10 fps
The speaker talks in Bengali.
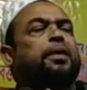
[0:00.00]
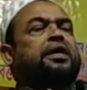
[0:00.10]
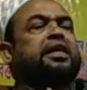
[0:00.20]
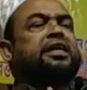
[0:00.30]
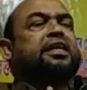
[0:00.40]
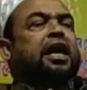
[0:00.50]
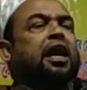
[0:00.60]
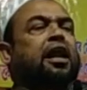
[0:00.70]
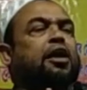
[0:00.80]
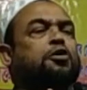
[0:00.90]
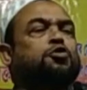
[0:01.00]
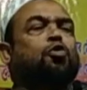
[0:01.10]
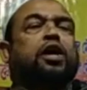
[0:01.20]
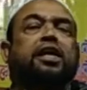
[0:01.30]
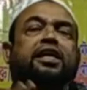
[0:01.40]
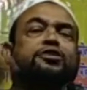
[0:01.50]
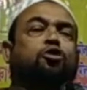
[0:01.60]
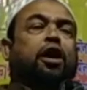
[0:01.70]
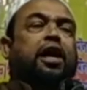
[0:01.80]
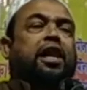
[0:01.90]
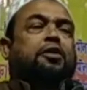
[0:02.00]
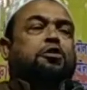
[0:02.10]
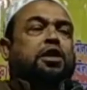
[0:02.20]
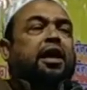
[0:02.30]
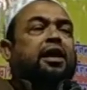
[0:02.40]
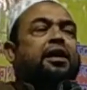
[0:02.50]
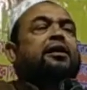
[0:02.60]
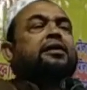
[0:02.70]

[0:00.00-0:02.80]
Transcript: পাঠিয়ে দিয়ে আল্লাহর রসুলকে নিয়ে চলে গেলেন কোথায়